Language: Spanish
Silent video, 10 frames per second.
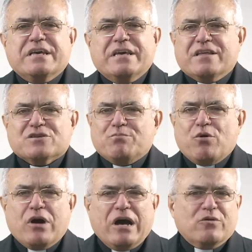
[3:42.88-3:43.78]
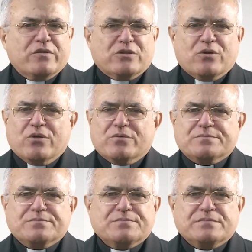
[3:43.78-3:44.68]
y despojado de todo
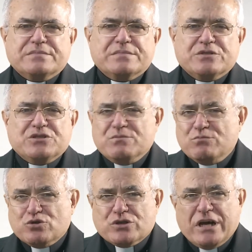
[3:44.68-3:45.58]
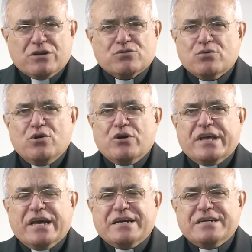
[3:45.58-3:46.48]
sin buscar su
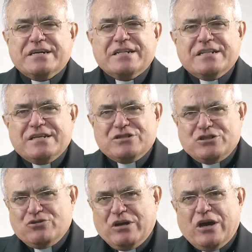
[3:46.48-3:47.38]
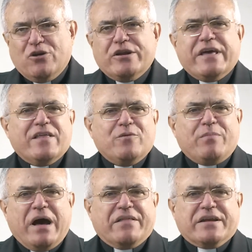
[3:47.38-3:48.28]
gloria, sino la gloria del
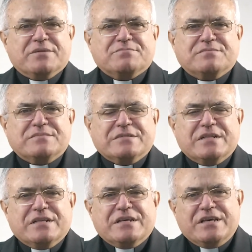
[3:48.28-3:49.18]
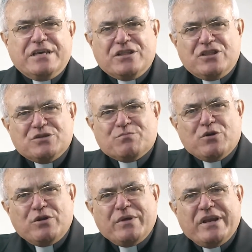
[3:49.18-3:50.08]
Padre y en
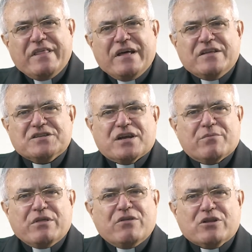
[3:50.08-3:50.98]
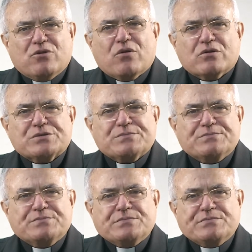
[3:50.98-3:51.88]
disponibilidad de servicio a todos.
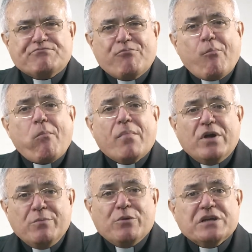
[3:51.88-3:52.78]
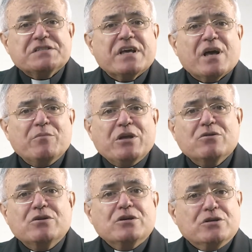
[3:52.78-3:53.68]
Y por este
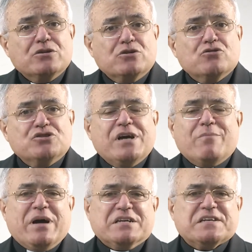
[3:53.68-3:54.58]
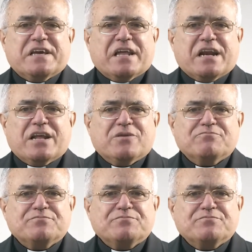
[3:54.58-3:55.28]
camino nos llama a seguirle.